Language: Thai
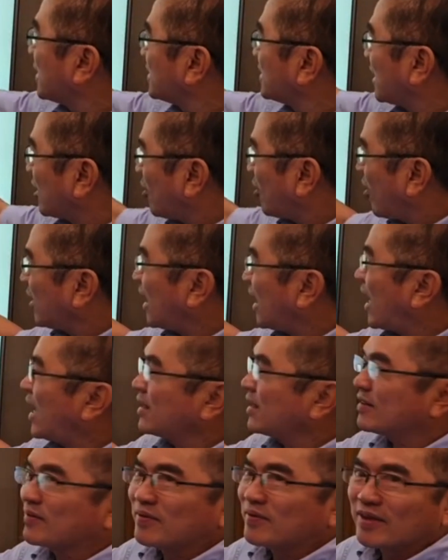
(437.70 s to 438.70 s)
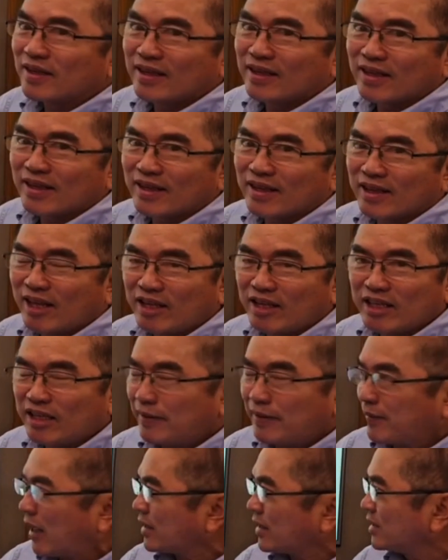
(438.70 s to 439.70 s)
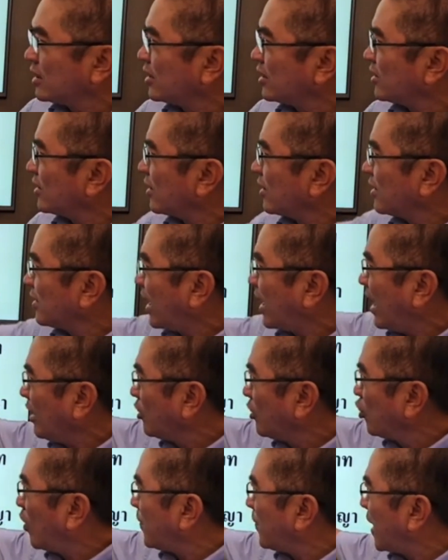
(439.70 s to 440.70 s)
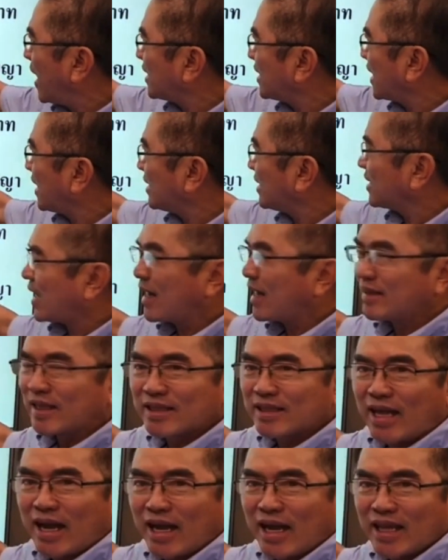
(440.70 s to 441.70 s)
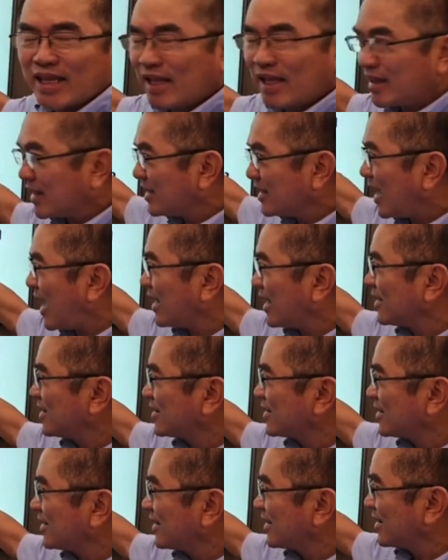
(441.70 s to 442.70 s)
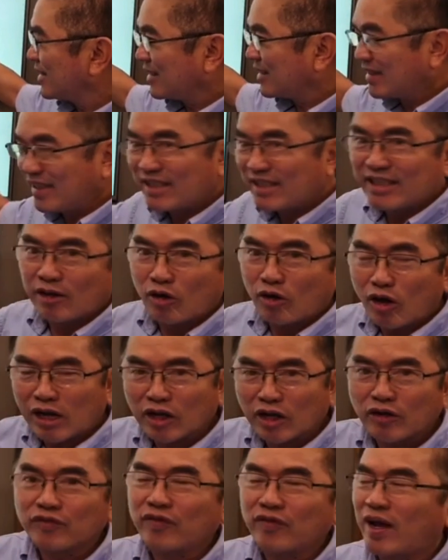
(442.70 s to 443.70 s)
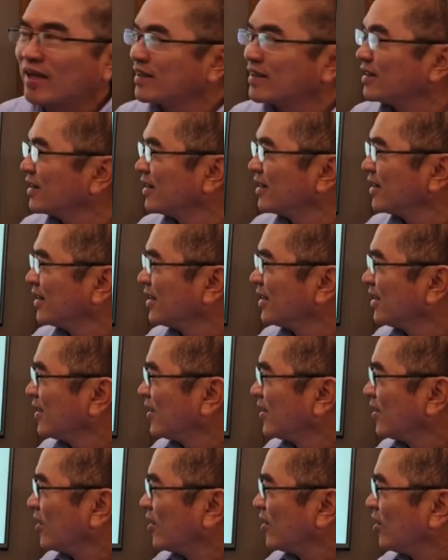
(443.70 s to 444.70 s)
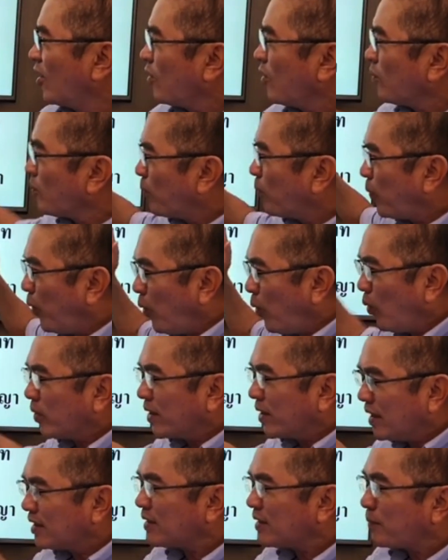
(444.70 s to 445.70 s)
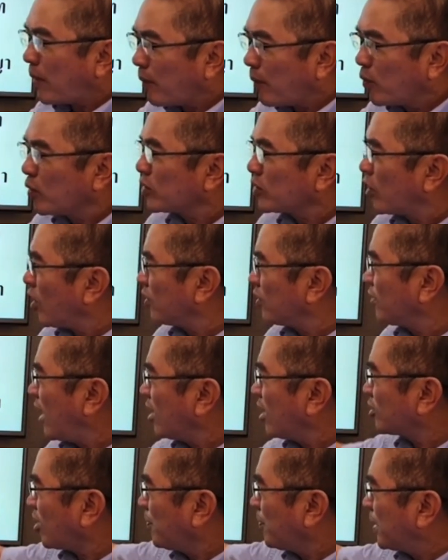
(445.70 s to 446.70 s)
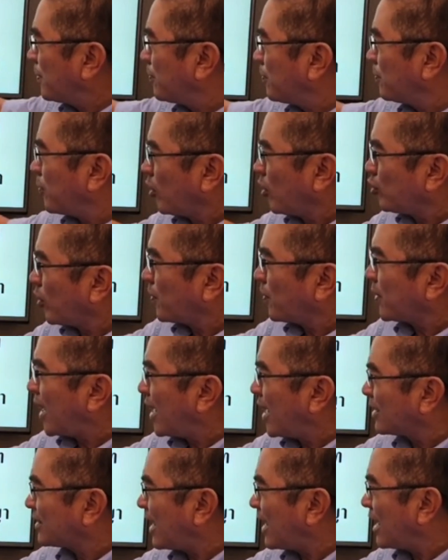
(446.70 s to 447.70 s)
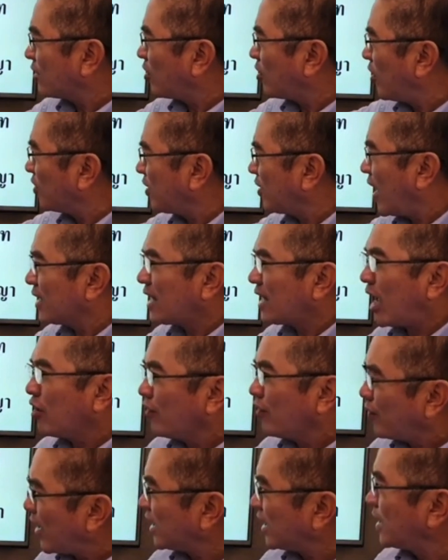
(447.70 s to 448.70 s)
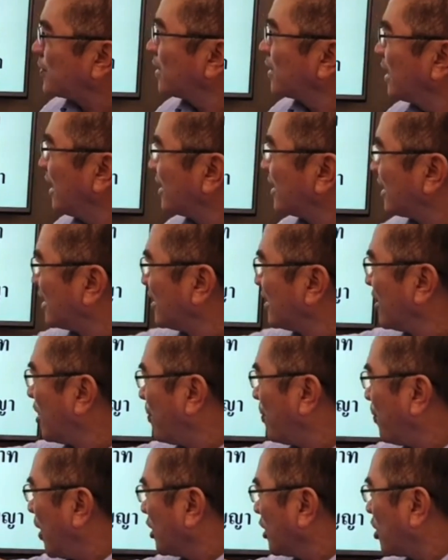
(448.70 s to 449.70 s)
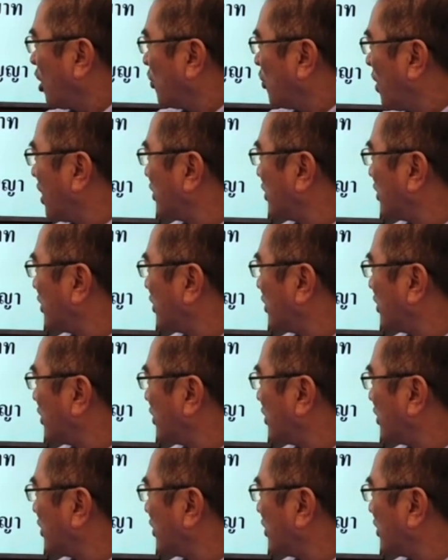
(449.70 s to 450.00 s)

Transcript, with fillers: ดร้อยล้าน แล้วที่สำคัญคือ ให้รวมอนัตการติดตั้งอนัตสัญญาณที่เกี่ยวข้องกับรถไฟแล้วผู้ที่จะประมูลก่อสร้างต้องมีประสบการณ์การก่อสร้างทางรถไฟในประเทศ ไม่น้อยกว่า